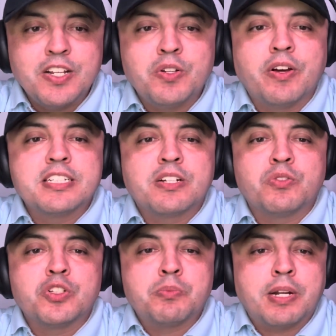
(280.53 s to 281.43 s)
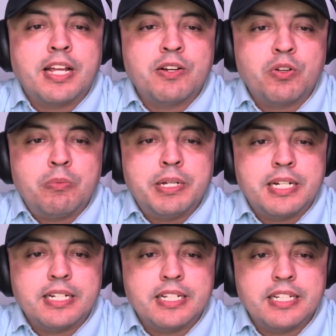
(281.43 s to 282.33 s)
nueve segundos para
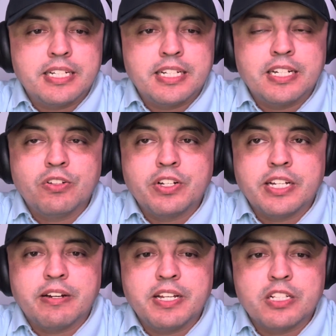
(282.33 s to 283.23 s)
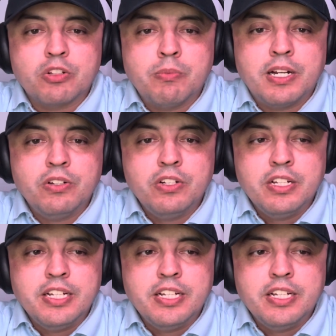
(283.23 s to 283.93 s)
devolver eh, lo que había tomado